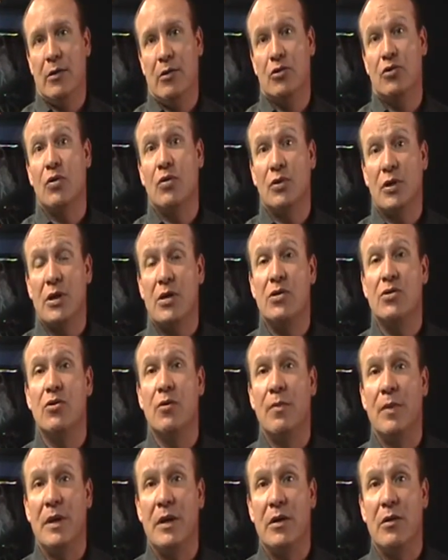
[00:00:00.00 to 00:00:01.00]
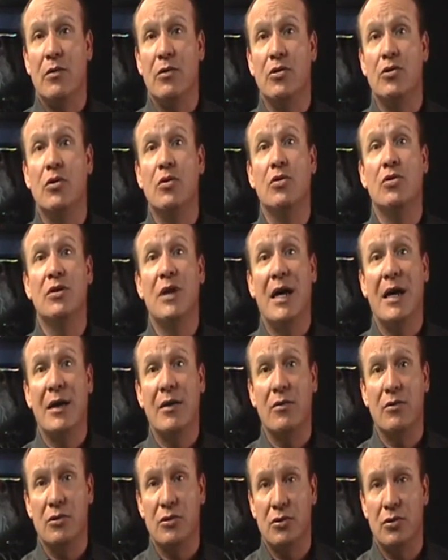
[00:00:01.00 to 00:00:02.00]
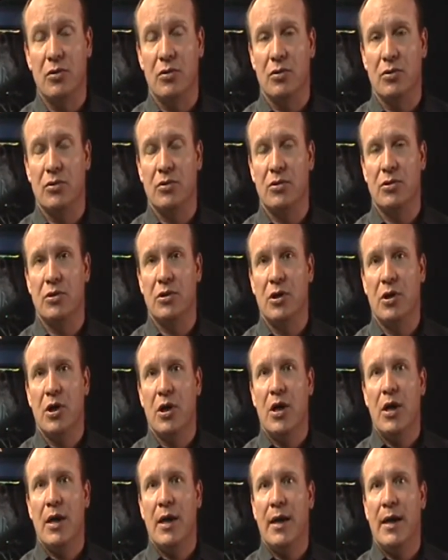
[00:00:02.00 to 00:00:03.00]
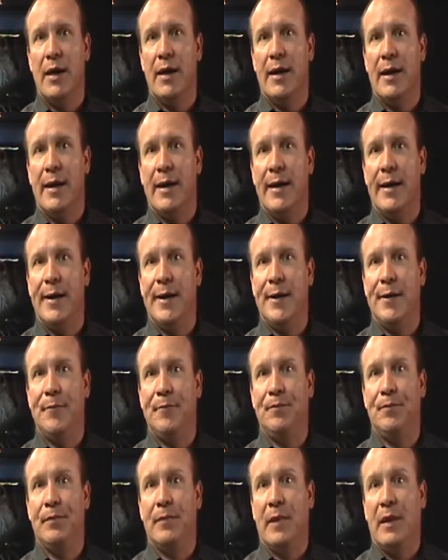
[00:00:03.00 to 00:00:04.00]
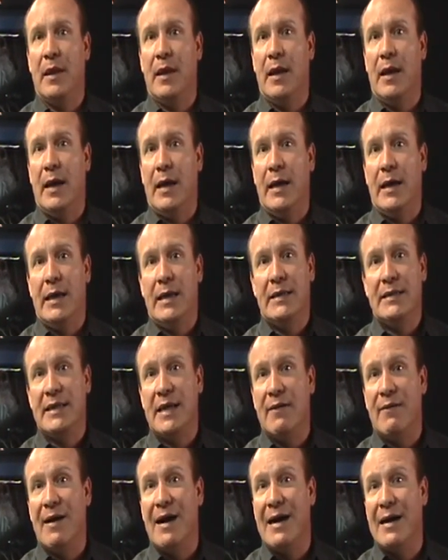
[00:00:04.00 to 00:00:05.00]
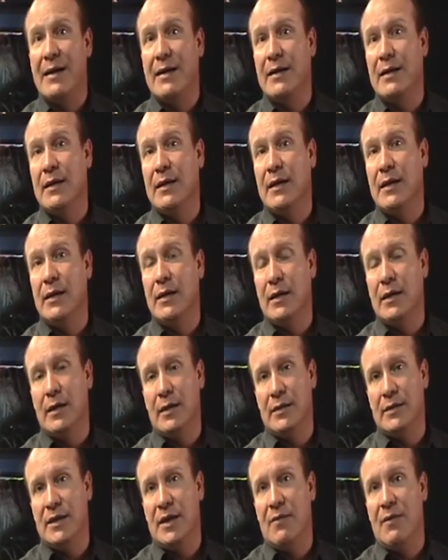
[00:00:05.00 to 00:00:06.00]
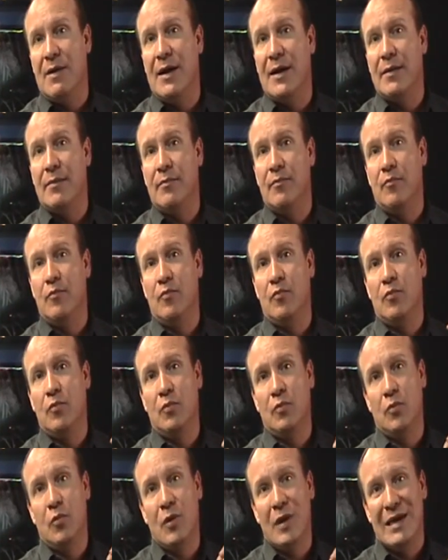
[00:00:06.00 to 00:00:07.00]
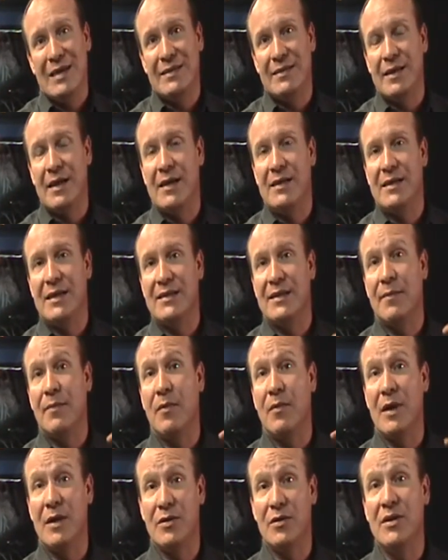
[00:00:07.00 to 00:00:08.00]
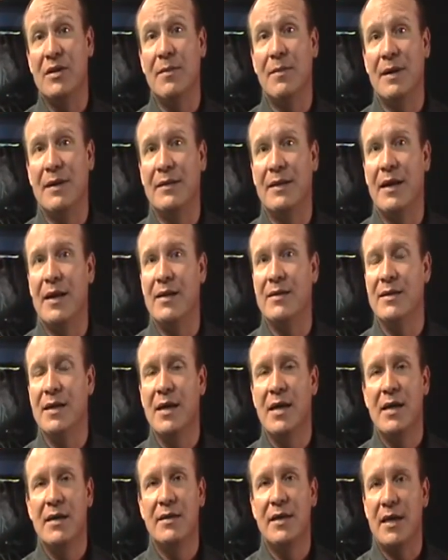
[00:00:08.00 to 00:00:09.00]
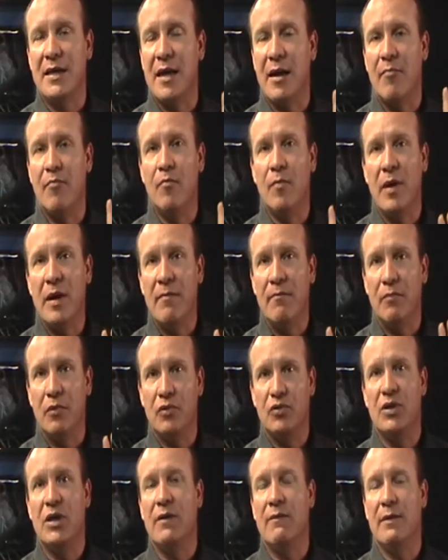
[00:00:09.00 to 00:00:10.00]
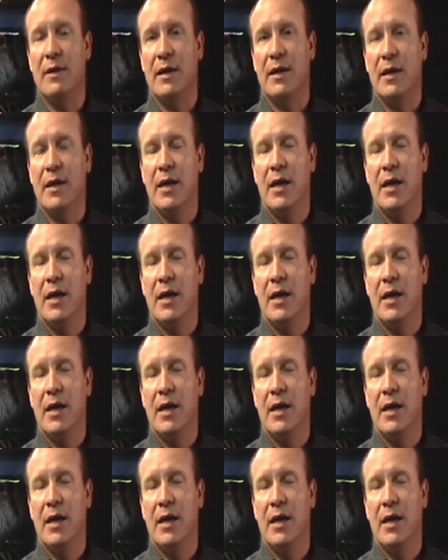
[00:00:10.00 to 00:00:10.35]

sondeos de opinión son tan costosos, eh, llevar, llevar muestras hasta poblaciones apartadas sería imposible.